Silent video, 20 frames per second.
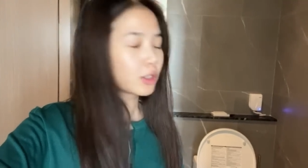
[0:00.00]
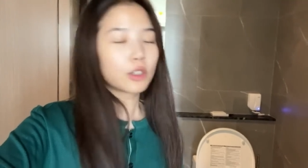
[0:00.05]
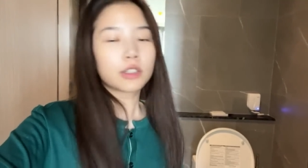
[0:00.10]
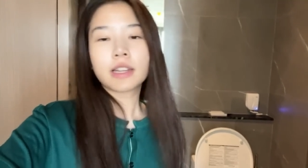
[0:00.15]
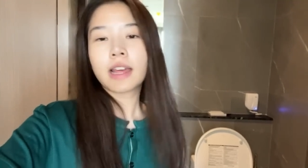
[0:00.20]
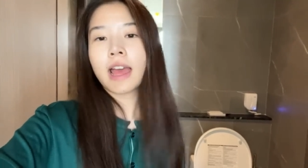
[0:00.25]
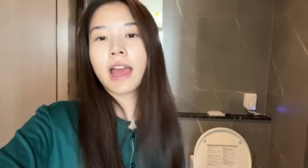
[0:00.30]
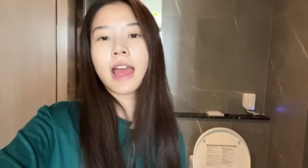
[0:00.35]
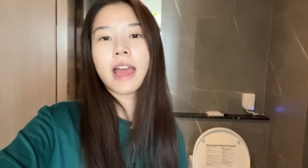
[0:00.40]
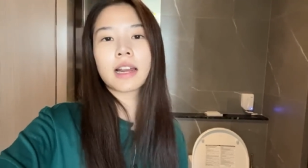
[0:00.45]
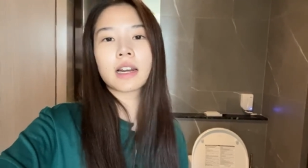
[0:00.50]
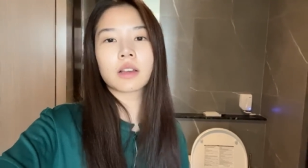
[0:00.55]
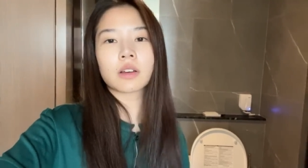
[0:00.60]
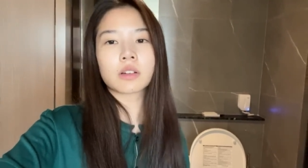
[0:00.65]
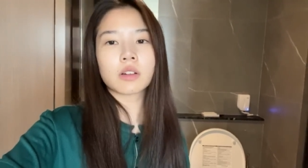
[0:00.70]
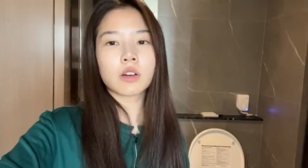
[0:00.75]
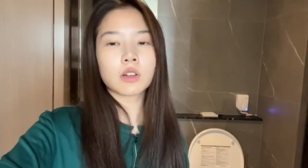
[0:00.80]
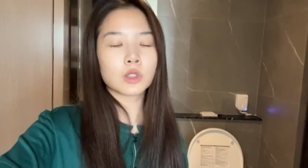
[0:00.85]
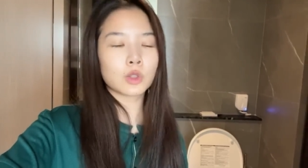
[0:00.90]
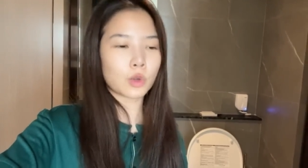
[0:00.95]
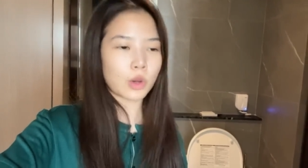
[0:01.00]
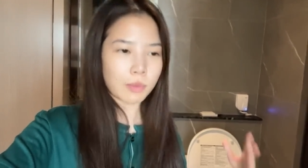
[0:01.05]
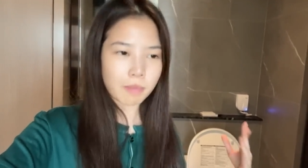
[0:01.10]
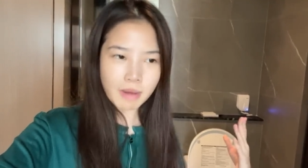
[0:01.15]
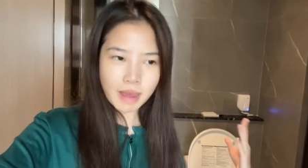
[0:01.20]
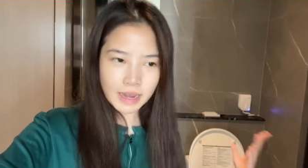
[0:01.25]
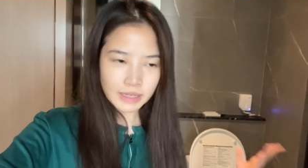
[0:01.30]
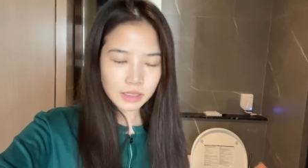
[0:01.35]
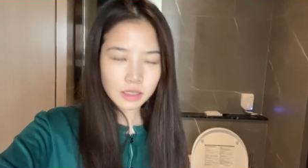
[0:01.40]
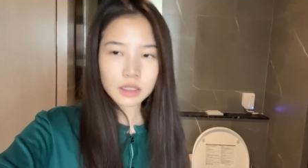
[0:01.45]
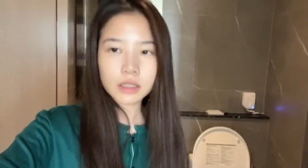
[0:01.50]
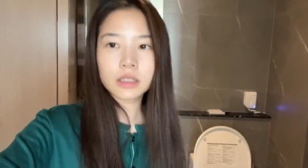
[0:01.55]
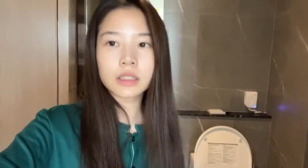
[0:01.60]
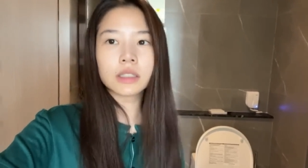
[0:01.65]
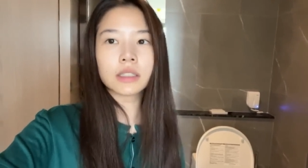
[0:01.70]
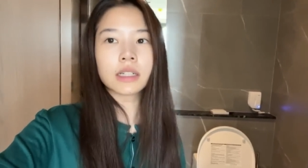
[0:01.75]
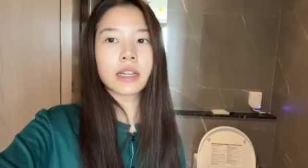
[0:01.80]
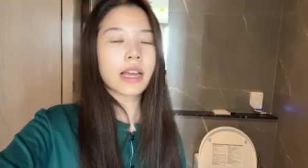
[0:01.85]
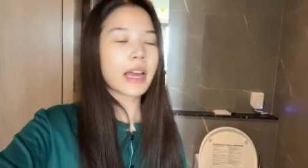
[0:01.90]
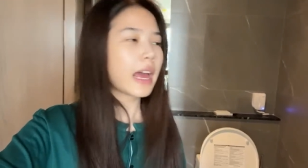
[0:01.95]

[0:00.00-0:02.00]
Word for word: โซนแห้งแล้วก็สุขภัณฑ์ก็คือ